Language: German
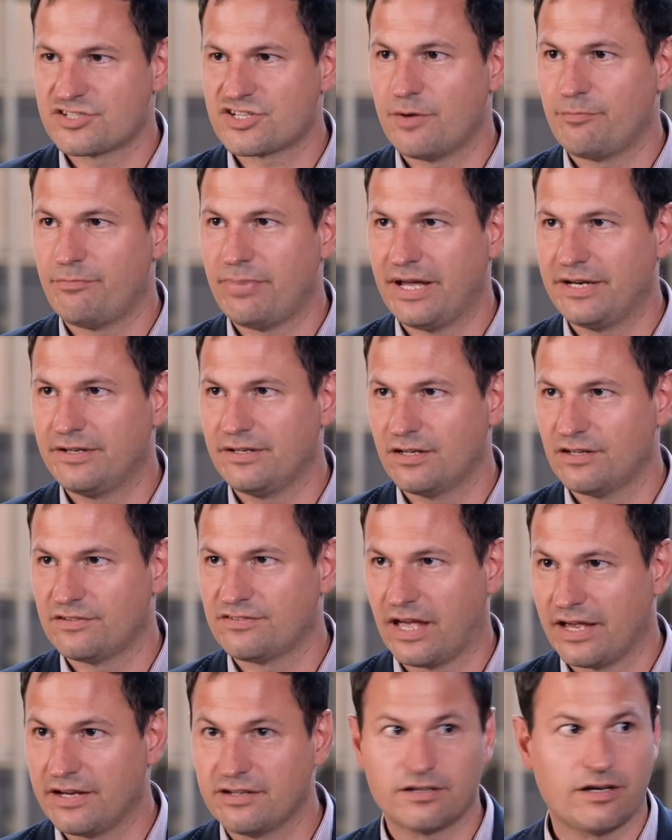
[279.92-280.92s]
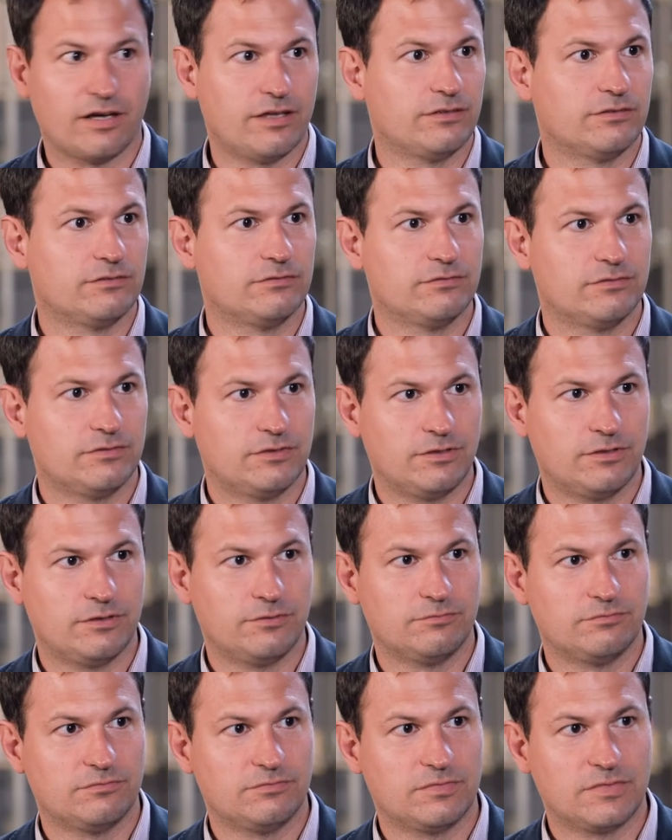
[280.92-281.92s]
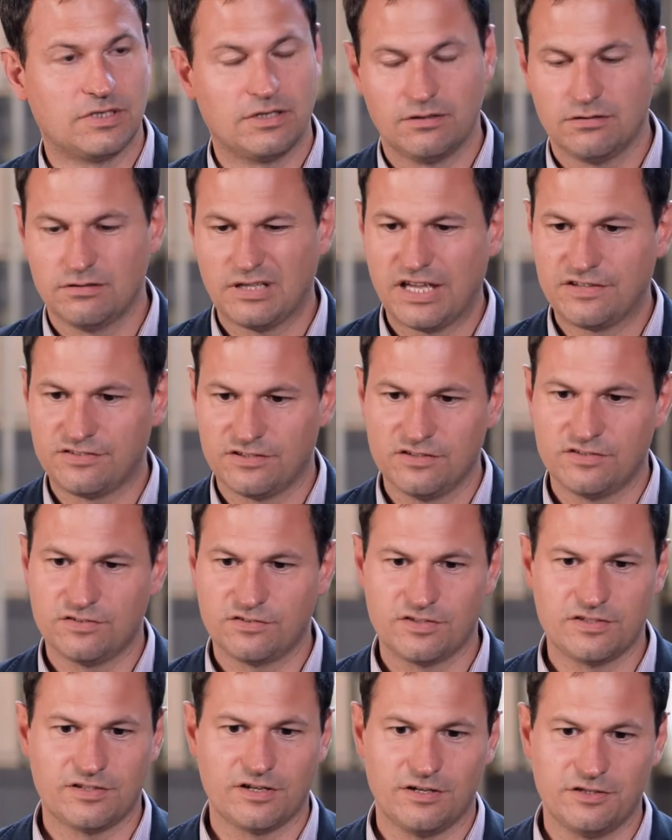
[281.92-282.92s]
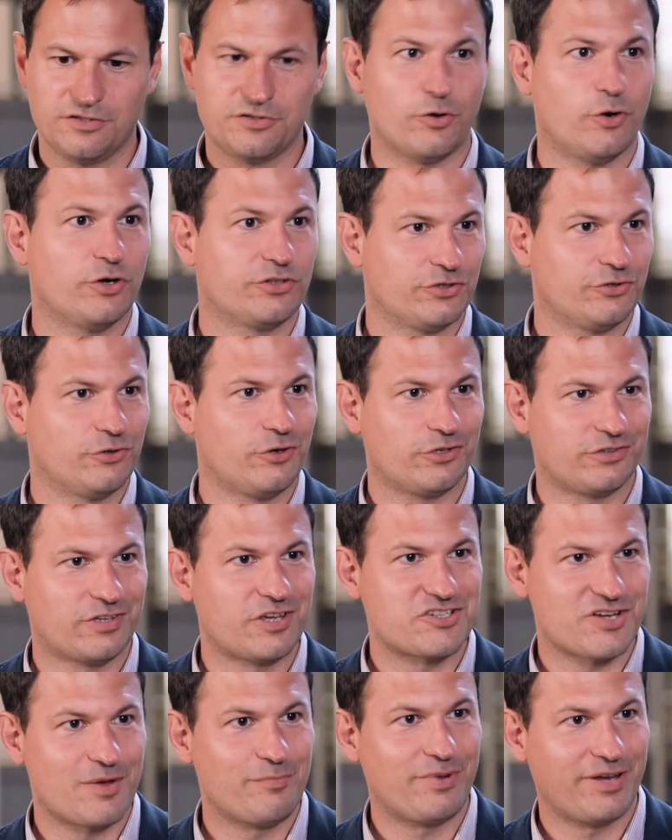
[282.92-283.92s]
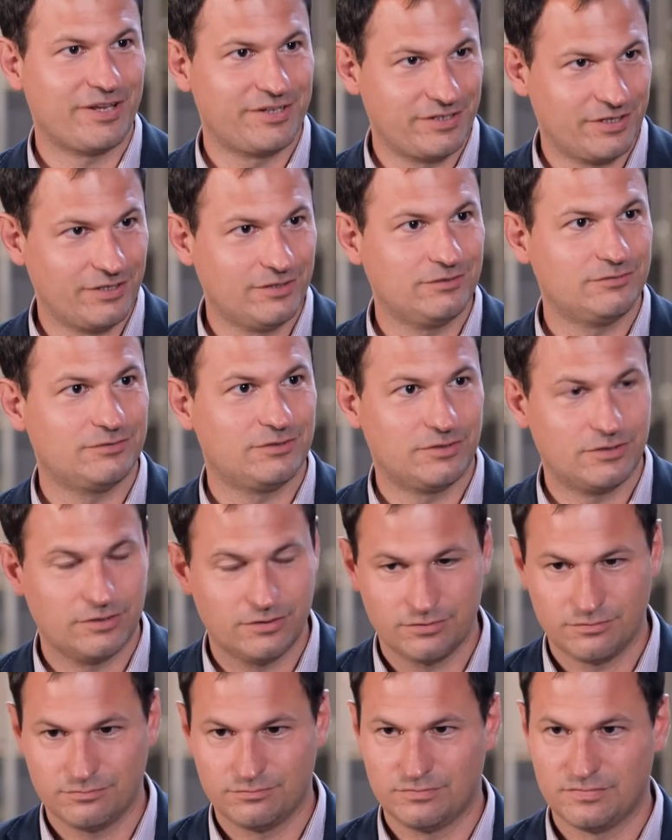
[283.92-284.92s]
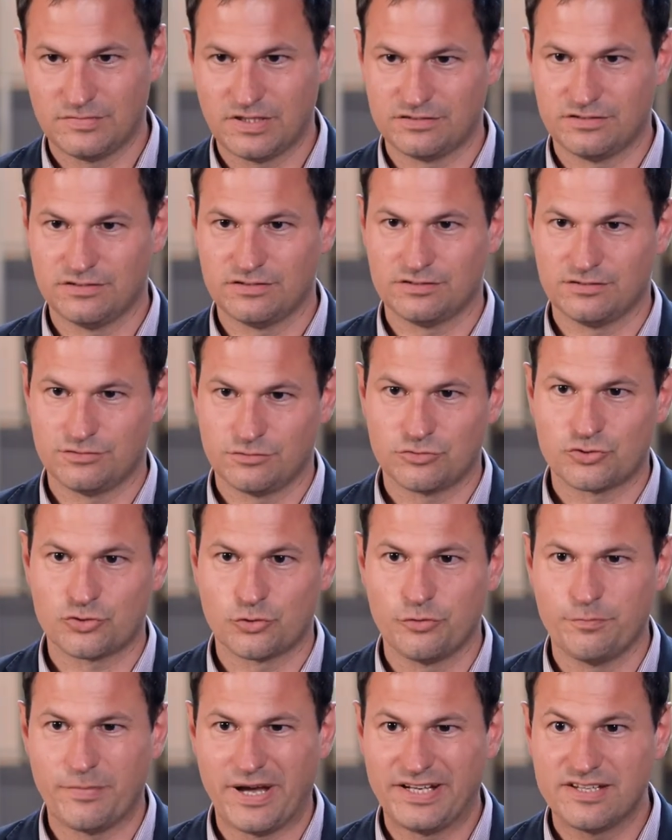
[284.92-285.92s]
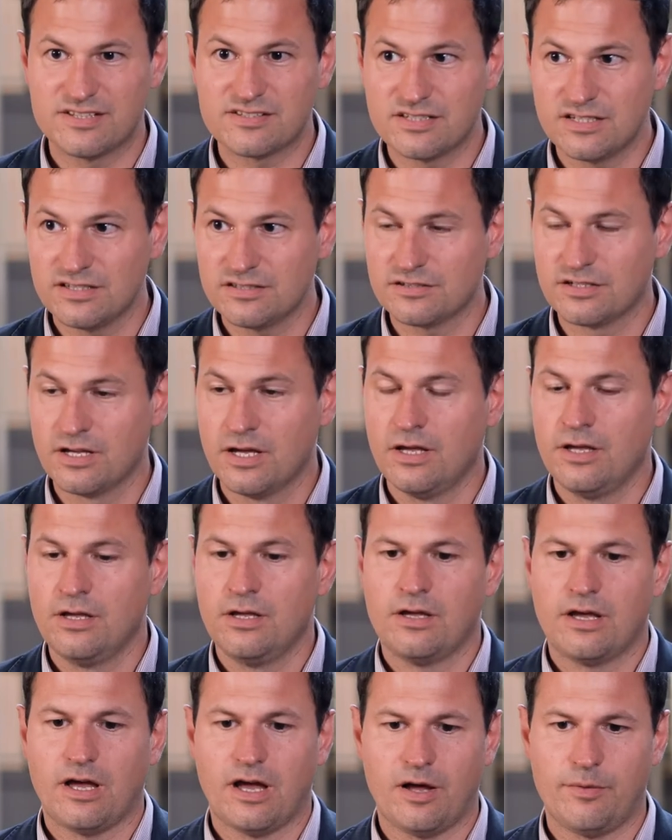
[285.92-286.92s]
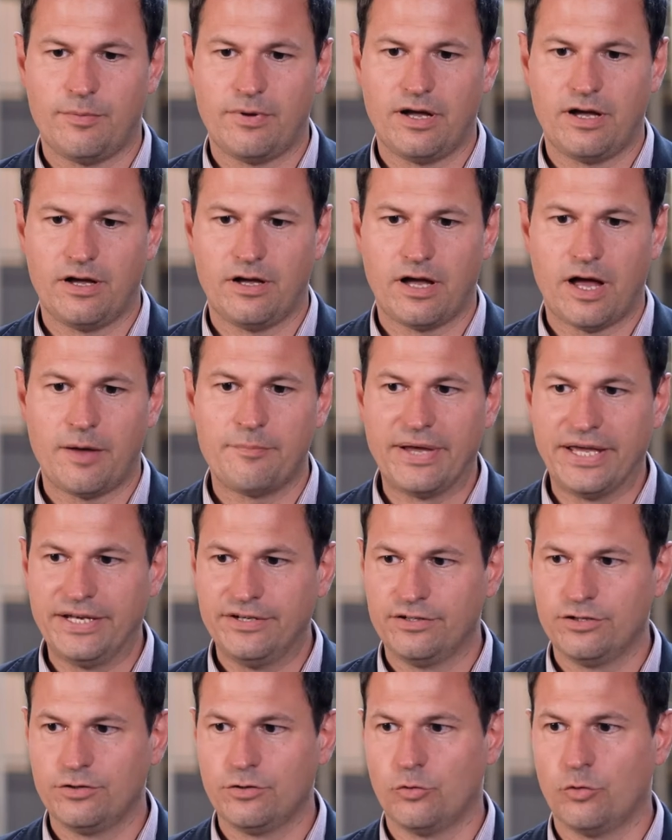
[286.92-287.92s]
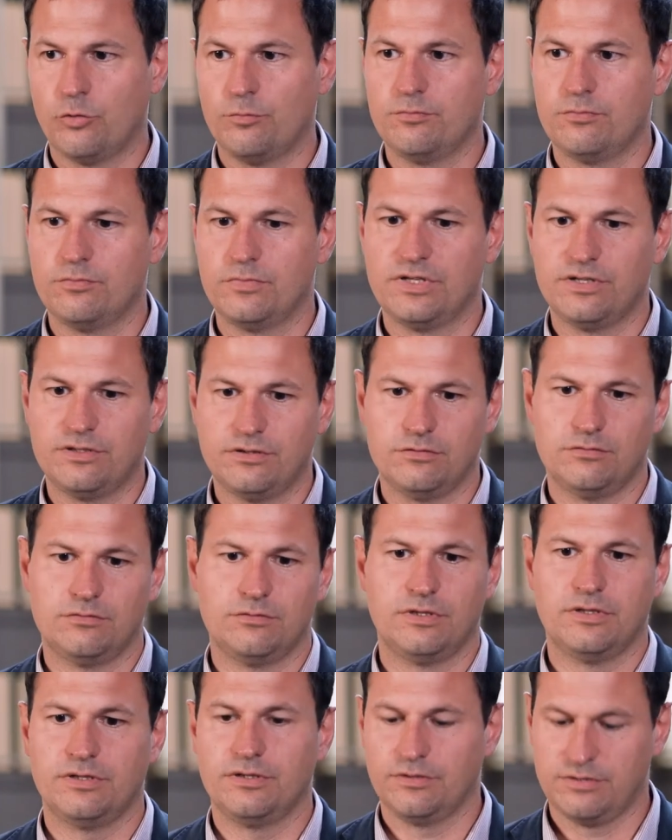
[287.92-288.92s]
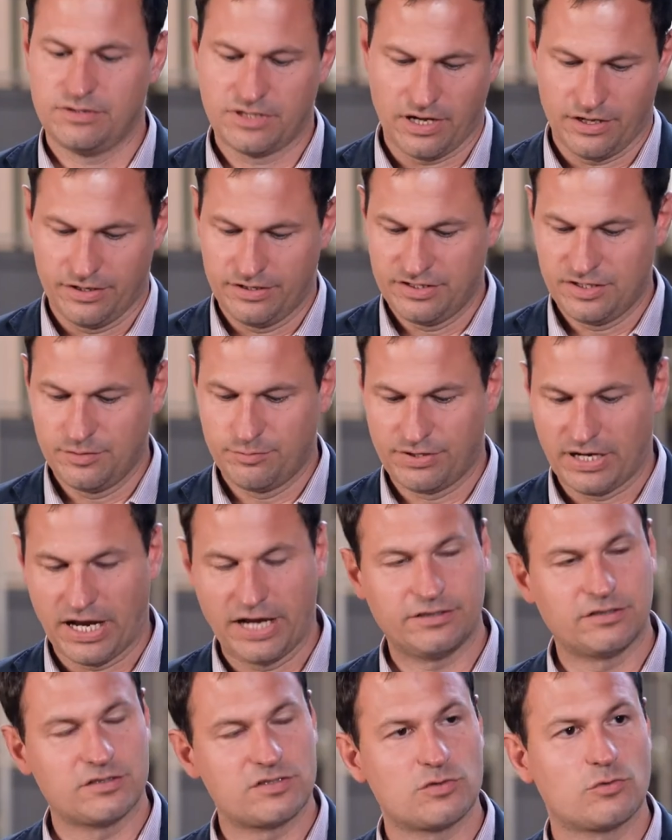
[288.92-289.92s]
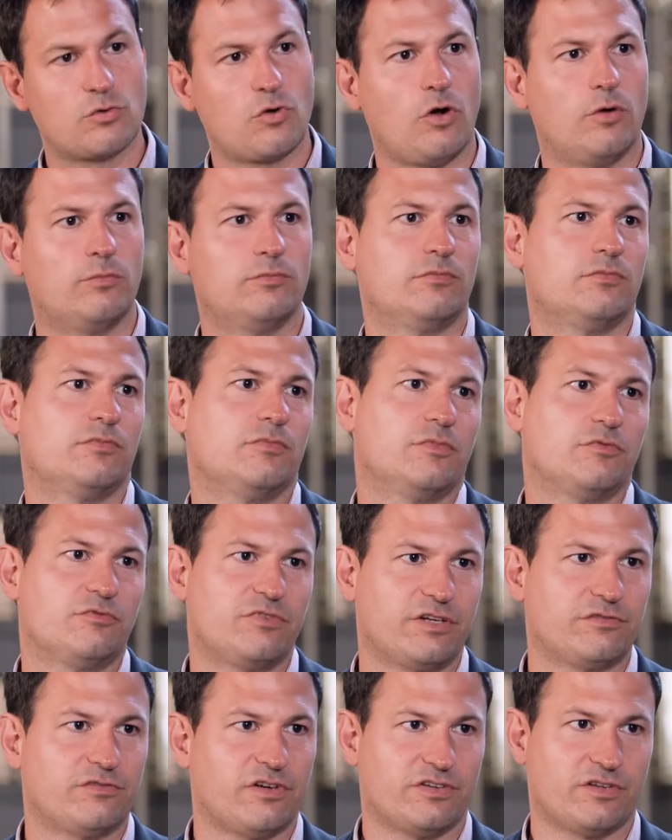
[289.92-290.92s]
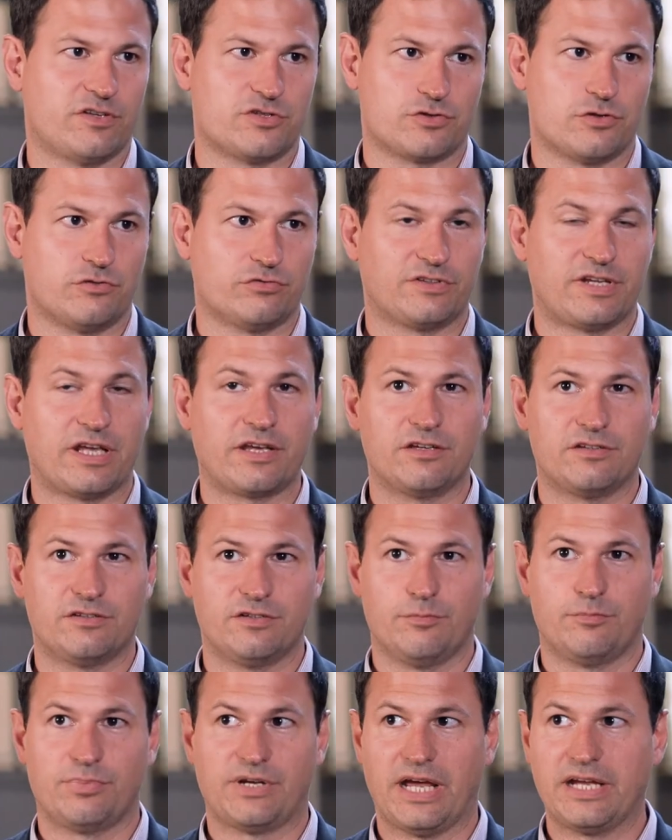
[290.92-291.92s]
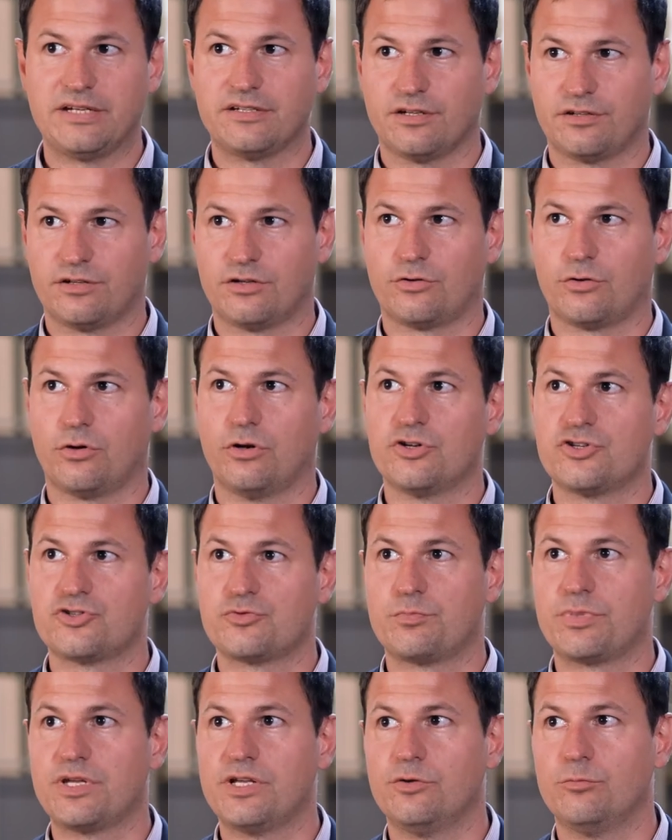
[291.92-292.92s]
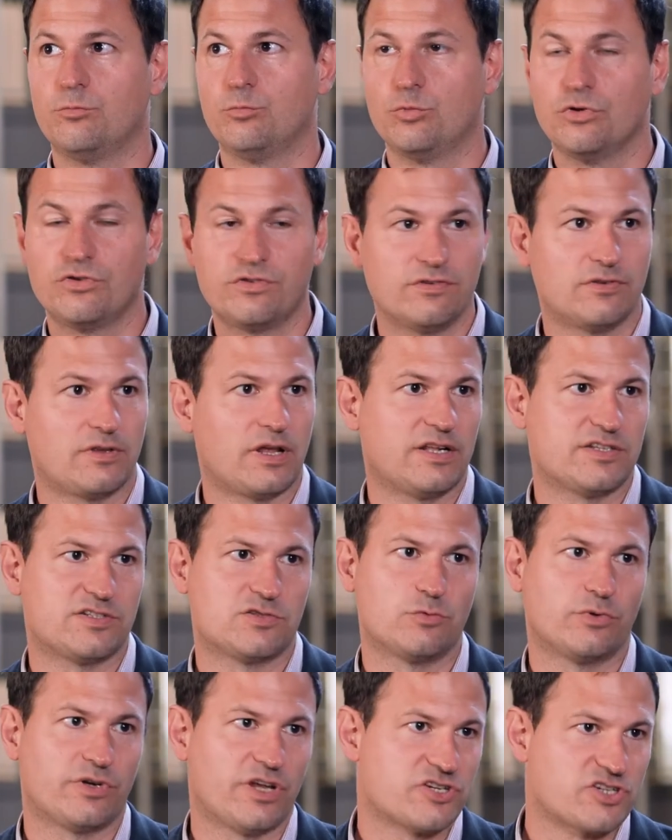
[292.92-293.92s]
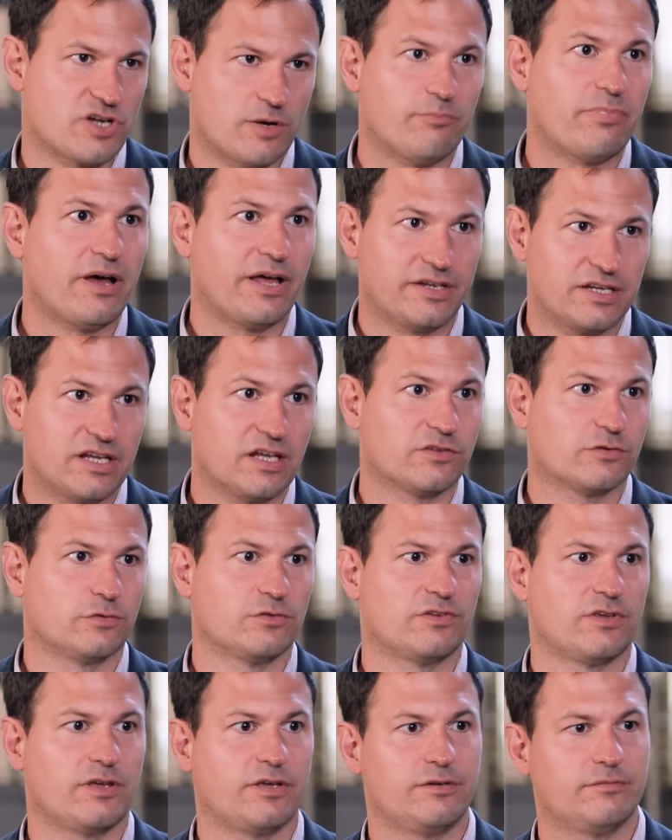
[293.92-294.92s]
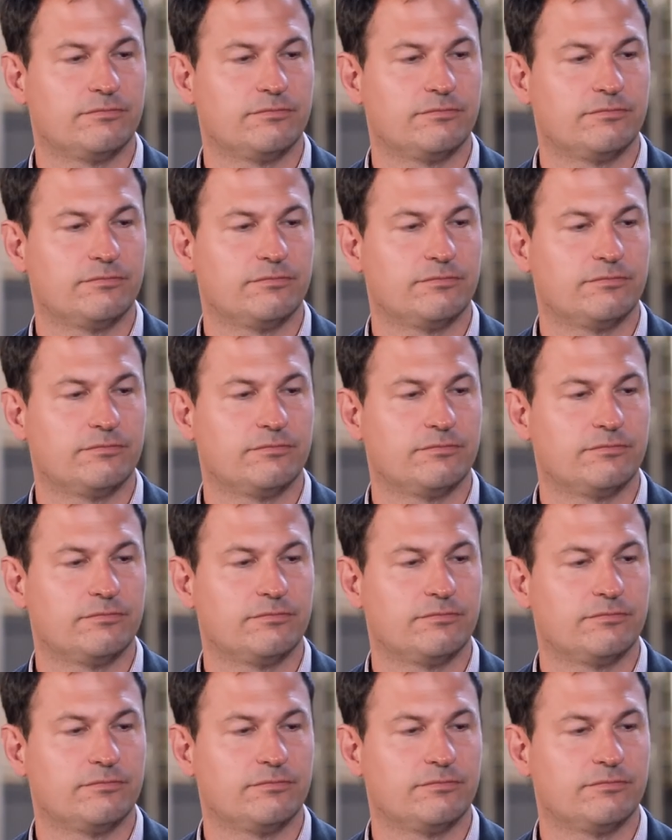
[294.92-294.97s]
Champagner sein kann. Ähm, es ist sicherlich heute noch der Champagner, ähm, das ist schon meine Sicht. Aber am Ende, um äh, ja, in die Breite zu kommen, wird Wasserstoff, denke ich, eine breitere Rolle spielen müssen, als nur der Champagner zu sein.